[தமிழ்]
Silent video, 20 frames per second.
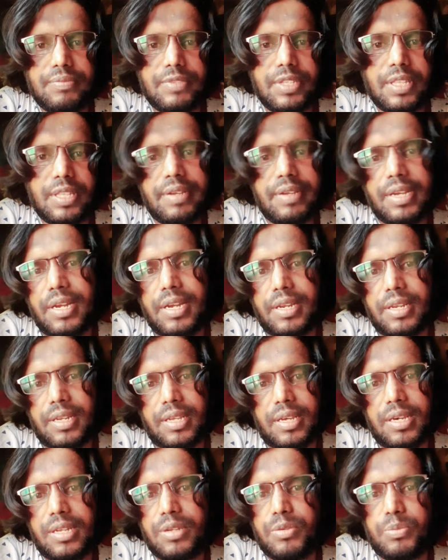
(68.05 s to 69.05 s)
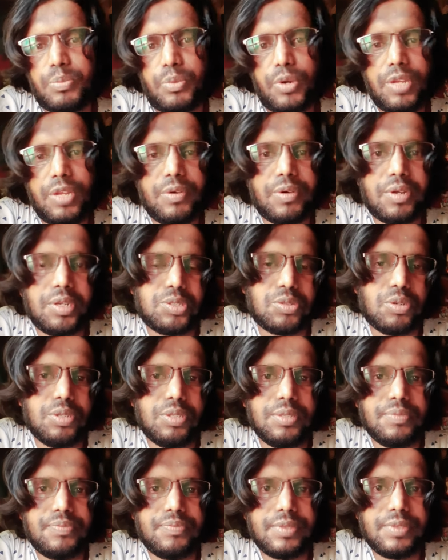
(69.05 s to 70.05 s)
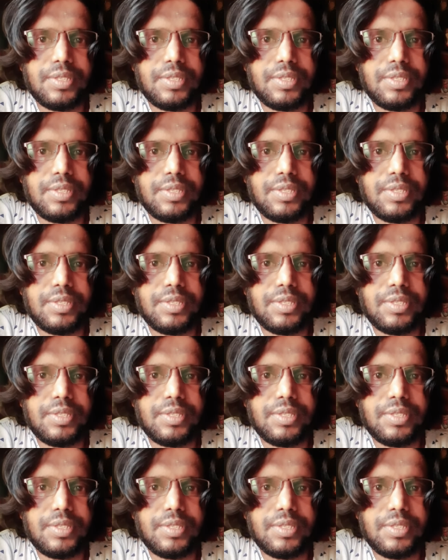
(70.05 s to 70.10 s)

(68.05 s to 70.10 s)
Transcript: விதவைகள் இருக்காங்க புள்ளி ஓரம் சொல்லுது